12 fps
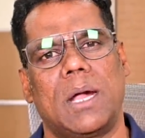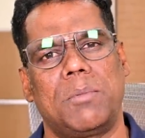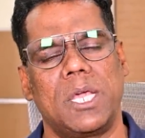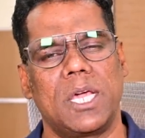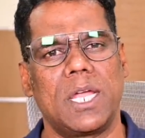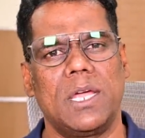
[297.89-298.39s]

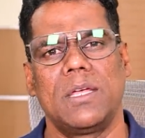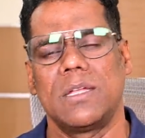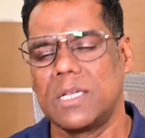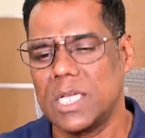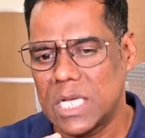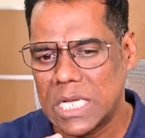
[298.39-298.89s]
அப்படிங்கிற
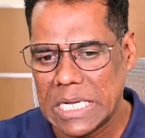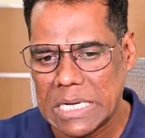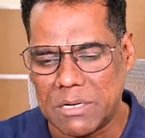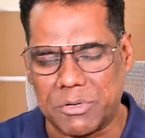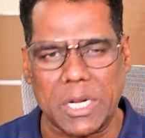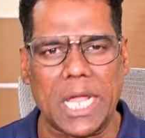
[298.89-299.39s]

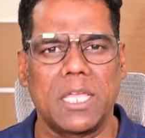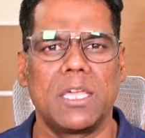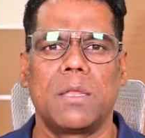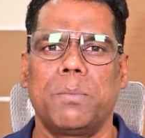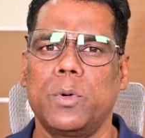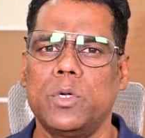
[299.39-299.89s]

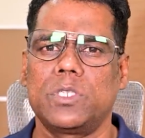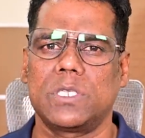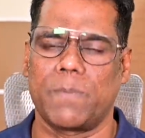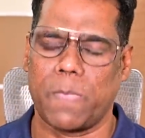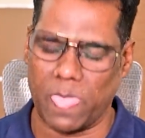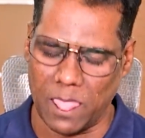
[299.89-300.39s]
ட்ராக்கிங் ரிப்போர்ட்ஸ்
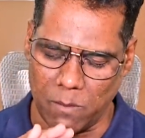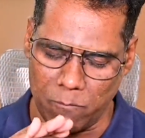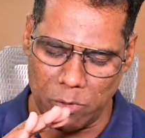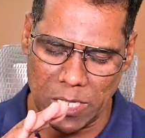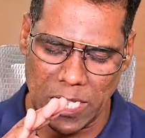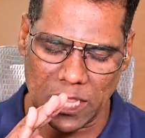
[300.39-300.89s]
வெரி